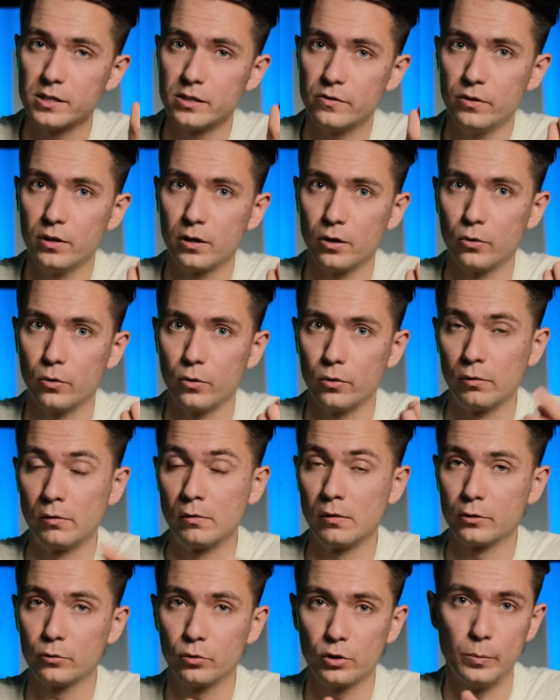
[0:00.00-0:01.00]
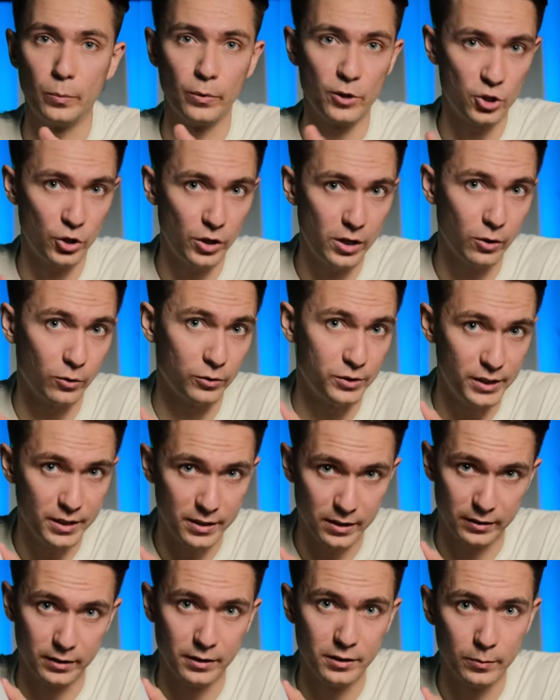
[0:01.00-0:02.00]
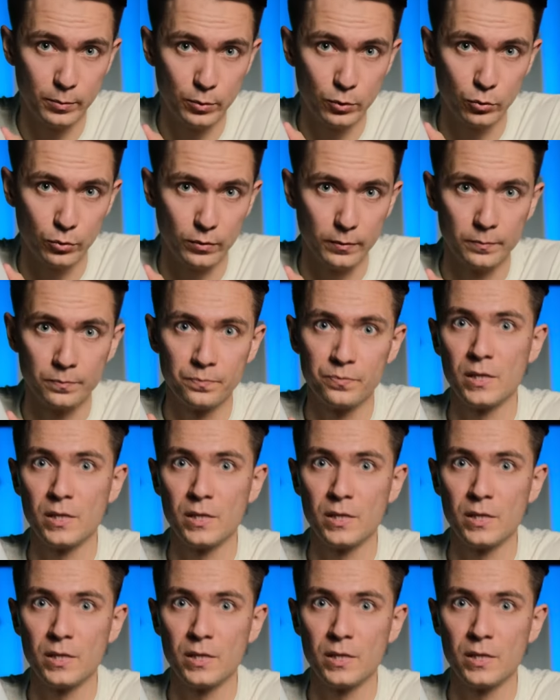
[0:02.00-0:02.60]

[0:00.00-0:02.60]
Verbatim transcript: сверху, который пожалел денег на Нептун.